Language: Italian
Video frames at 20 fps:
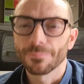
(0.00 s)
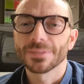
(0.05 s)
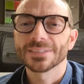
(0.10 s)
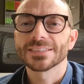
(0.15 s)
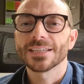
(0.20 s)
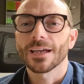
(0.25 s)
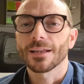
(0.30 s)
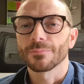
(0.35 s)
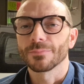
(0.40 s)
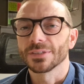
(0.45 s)

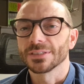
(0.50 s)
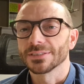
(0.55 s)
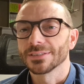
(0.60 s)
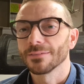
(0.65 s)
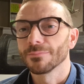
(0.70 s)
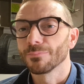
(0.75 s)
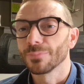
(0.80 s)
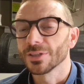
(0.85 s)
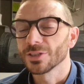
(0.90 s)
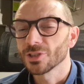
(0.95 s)
basarmi
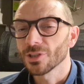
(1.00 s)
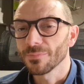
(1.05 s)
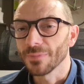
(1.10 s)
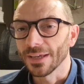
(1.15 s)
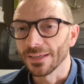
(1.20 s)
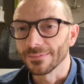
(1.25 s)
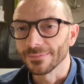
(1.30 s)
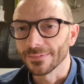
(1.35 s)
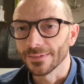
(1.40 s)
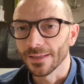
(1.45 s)

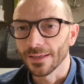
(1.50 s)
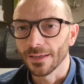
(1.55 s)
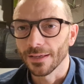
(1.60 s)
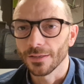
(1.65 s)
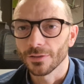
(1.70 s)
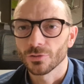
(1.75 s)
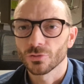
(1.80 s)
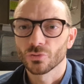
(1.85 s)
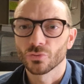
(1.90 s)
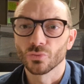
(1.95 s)

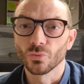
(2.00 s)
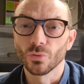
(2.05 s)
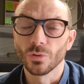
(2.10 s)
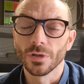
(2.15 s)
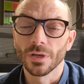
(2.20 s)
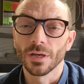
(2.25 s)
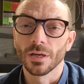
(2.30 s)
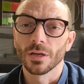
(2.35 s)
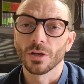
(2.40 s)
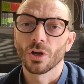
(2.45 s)
semplicemente
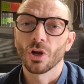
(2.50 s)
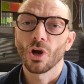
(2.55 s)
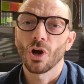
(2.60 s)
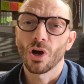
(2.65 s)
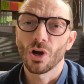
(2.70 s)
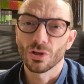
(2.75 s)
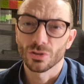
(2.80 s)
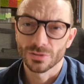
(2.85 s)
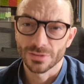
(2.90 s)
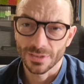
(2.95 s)
sul
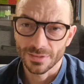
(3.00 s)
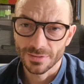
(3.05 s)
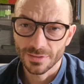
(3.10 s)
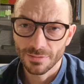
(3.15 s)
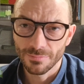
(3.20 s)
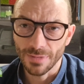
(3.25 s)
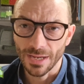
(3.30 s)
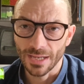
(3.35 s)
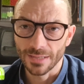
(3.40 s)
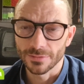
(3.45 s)
cosa si
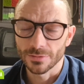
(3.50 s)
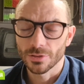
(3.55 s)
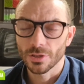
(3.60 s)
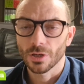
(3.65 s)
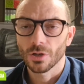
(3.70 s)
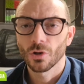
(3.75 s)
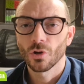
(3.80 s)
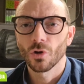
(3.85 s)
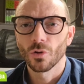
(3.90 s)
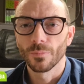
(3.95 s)

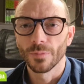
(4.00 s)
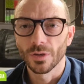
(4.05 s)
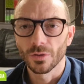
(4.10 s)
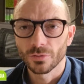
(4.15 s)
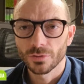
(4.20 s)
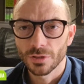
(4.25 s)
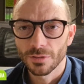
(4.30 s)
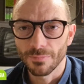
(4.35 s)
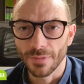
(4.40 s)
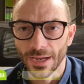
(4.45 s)
mangia, come lo
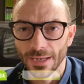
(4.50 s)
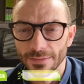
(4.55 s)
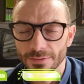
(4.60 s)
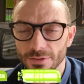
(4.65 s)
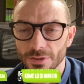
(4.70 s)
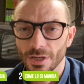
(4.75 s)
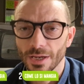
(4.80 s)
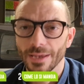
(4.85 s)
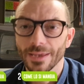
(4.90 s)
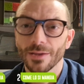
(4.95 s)
si
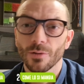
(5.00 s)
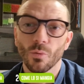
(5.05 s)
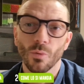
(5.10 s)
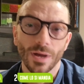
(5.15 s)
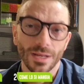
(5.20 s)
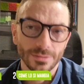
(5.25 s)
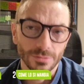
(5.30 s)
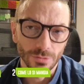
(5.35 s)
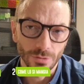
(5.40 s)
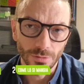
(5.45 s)
mangia e
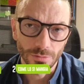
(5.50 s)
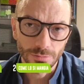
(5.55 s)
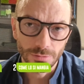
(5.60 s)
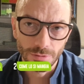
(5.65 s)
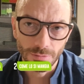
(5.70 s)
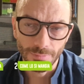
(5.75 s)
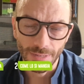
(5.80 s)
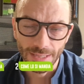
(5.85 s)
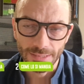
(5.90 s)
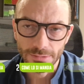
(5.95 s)
quando lo
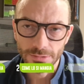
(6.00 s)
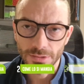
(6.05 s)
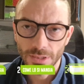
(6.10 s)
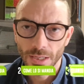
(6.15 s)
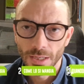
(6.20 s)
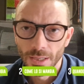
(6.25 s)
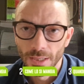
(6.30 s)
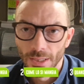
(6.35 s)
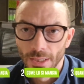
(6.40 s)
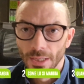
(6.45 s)
si mangia.
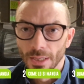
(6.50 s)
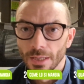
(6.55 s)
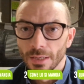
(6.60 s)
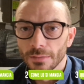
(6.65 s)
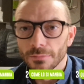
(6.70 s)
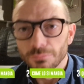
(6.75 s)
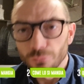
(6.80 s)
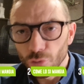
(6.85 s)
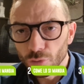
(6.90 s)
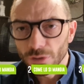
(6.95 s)

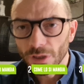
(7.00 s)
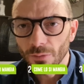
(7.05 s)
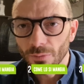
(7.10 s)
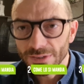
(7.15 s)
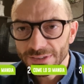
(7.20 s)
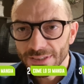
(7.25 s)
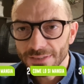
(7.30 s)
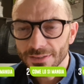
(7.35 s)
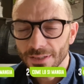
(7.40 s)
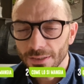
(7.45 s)
Tutte
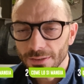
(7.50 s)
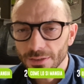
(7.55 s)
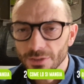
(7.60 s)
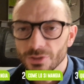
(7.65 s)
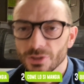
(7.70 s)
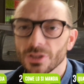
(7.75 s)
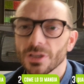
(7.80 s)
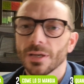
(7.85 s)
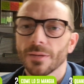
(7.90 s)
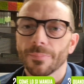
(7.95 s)
queste
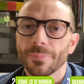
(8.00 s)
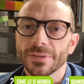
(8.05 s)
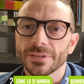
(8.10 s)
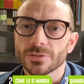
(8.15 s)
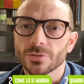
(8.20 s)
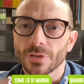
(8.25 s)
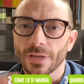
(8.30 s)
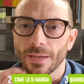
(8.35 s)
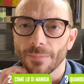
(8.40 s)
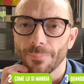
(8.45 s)
strategie
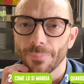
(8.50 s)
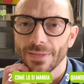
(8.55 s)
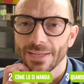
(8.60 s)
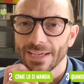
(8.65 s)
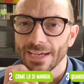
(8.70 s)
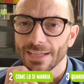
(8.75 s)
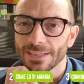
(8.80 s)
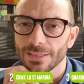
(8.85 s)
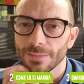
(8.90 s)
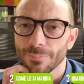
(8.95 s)
penso che
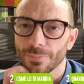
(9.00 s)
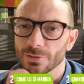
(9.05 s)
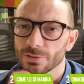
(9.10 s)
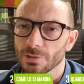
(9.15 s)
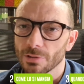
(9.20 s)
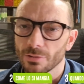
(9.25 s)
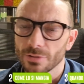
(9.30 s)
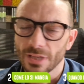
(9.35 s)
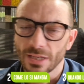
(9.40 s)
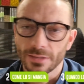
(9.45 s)
applicate
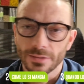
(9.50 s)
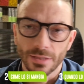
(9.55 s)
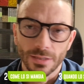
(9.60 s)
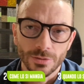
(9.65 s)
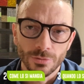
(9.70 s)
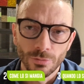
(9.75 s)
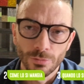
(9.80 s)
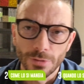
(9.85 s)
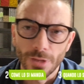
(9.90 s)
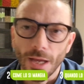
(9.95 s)
possano dare dei
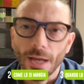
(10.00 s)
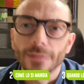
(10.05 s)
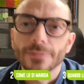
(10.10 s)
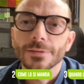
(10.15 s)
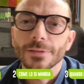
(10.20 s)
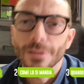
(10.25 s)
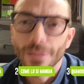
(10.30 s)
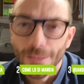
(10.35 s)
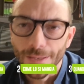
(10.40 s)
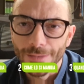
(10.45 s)

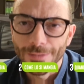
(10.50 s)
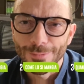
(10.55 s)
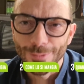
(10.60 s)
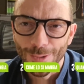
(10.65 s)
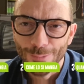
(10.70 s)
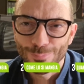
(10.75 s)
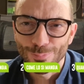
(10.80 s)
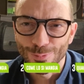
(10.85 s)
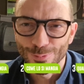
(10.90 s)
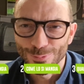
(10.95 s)
risultati e
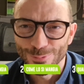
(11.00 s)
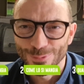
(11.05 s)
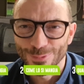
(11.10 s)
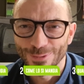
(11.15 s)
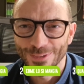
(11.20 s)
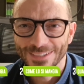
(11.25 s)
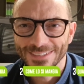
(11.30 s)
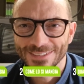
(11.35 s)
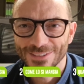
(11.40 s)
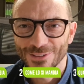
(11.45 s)
appunto
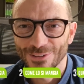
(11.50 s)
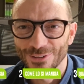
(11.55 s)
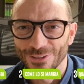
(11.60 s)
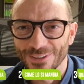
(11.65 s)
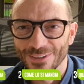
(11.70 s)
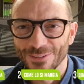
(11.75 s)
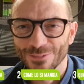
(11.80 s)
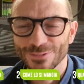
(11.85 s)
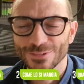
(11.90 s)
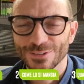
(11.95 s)
la
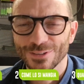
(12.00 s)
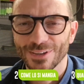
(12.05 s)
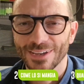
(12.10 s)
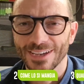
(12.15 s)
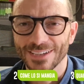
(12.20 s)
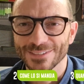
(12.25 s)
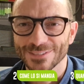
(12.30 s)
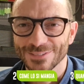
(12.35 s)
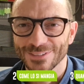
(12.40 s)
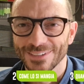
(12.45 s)
storia in questo
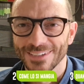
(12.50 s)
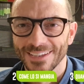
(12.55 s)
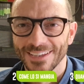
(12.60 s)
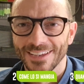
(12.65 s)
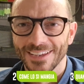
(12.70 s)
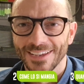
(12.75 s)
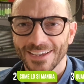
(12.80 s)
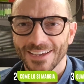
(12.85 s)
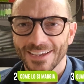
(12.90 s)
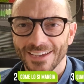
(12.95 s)
caso
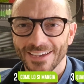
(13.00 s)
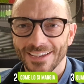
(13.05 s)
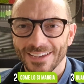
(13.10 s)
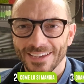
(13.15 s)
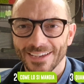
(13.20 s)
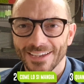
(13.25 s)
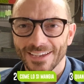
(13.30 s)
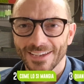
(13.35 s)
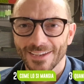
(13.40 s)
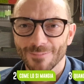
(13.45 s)

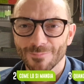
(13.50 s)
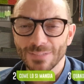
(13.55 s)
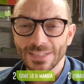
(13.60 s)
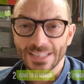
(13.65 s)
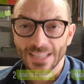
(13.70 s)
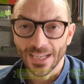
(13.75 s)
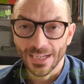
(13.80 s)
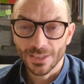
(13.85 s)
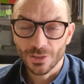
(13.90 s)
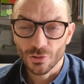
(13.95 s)
eh, mi
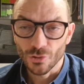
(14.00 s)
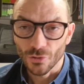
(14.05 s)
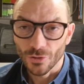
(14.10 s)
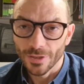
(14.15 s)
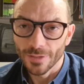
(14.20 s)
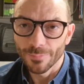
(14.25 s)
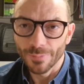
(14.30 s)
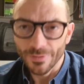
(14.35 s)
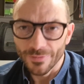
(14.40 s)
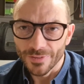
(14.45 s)
dà
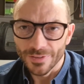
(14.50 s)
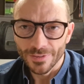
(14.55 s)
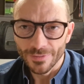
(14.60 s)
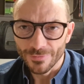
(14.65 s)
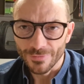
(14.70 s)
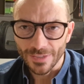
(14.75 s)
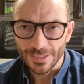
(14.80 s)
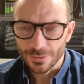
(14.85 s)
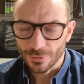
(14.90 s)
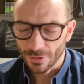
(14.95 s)
ragione per via del
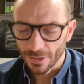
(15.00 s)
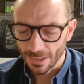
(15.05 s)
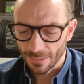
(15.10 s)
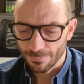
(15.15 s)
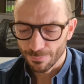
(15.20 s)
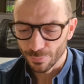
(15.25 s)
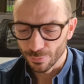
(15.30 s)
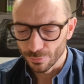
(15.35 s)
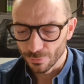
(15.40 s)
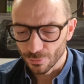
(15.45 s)
fatto che
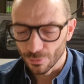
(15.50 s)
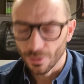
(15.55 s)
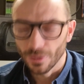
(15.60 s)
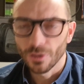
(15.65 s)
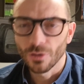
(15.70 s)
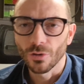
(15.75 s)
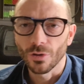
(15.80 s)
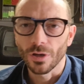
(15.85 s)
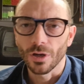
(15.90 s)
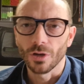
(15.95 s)
appunto
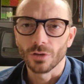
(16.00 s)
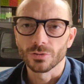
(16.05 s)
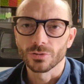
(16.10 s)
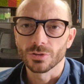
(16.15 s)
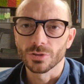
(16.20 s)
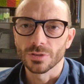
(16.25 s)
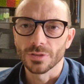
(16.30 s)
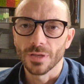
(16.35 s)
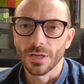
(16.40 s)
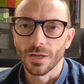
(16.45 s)
ancora
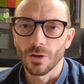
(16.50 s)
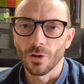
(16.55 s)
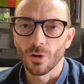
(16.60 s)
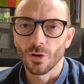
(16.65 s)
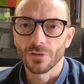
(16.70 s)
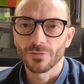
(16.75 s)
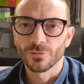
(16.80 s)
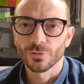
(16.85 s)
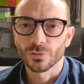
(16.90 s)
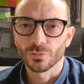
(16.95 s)
oggi ho
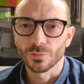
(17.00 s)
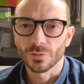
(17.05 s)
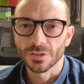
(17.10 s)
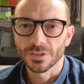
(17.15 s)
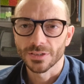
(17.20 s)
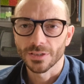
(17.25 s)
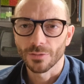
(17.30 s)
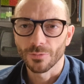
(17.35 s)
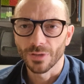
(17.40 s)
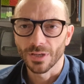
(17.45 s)
la fortuna di
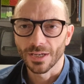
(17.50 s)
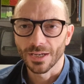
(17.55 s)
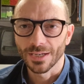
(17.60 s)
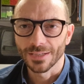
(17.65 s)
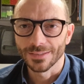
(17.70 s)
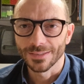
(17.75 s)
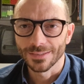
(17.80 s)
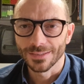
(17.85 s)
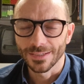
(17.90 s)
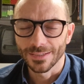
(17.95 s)
seguire
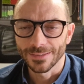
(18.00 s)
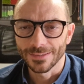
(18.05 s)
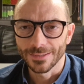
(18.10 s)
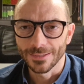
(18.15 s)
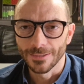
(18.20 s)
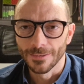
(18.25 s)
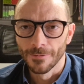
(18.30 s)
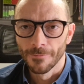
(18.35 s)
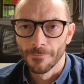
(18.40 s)
grandi atleti.